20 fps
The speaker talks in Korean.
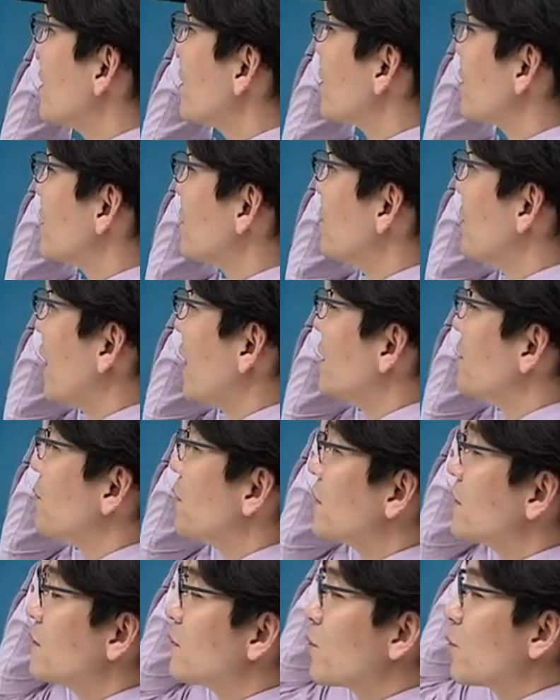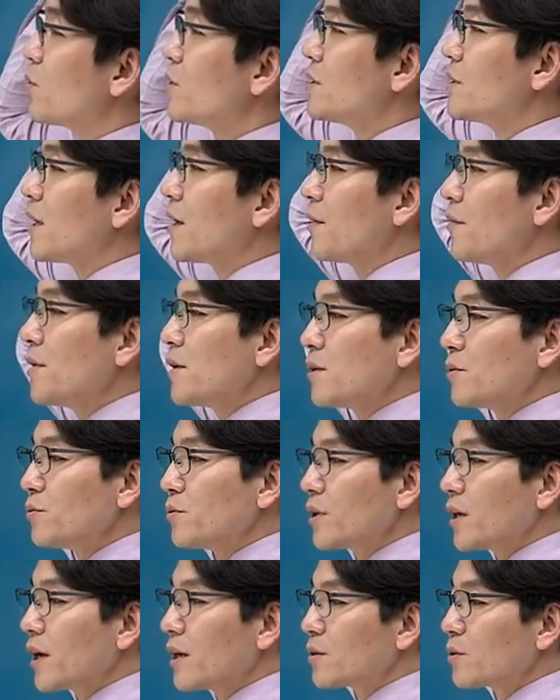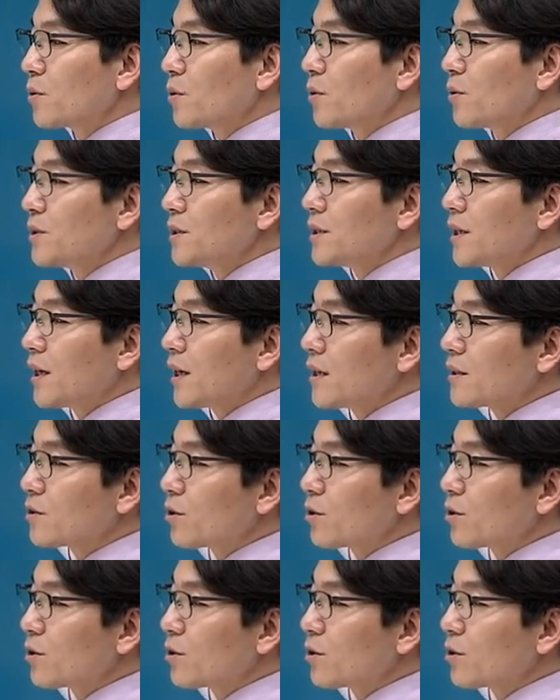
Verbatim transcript: 그렇습니다. 아니면은 또 이제 우리가 또 이제